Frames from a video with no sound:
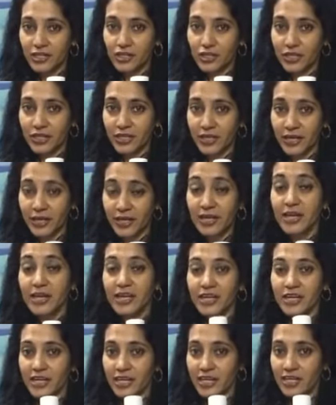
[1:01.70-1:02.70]
जड़ी है
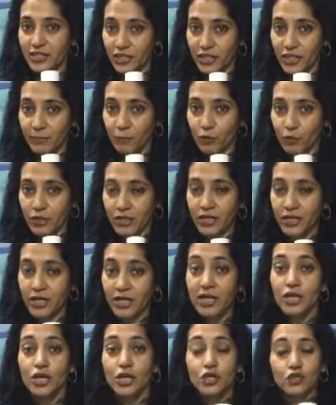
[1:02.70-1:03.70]
ये एक जड़ी बूटी
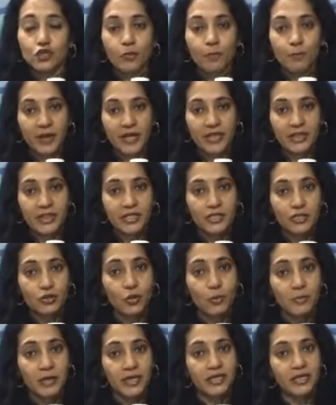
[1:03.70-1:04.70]
है जो
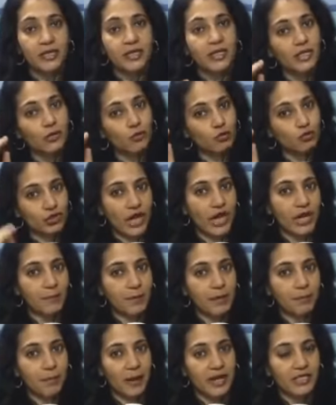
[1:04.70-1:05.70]
3500 मीटर की ऊंचाई
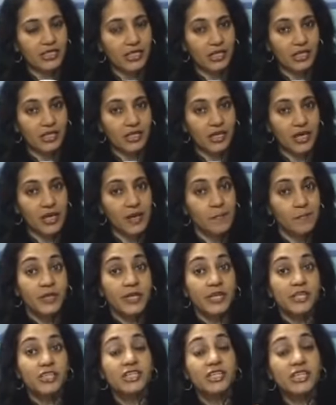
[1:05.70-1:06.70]
पर पाई जाती है
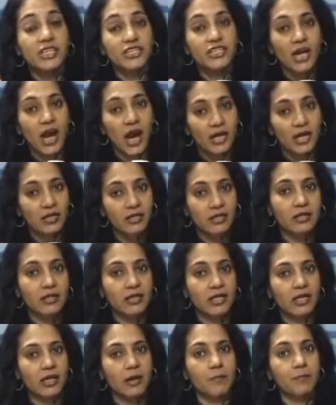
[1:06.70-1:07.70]
जिसे छांट कर
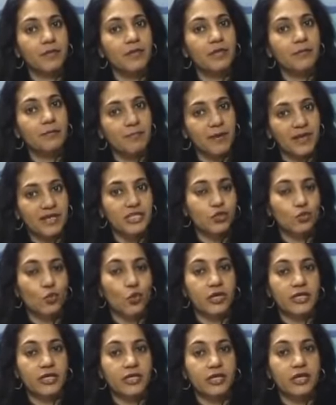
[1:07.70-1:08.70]
ये कंपनी बेस्ट
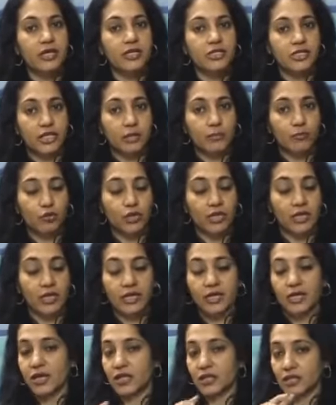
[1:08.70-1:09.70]
क्वालिटी का जड़ी बूटी
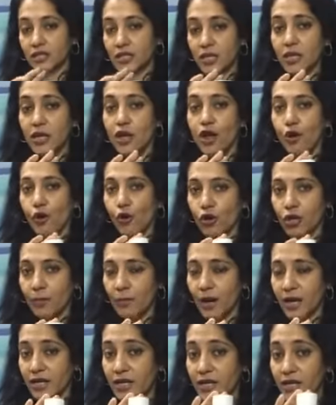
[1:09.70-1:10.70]
लेकर आती है और
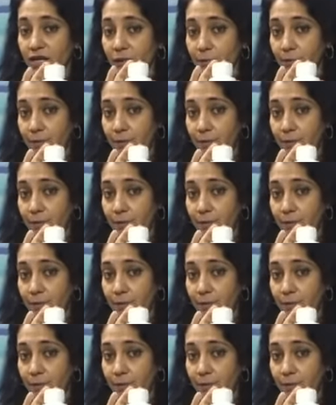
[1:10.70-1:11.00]
हमारे लिए ये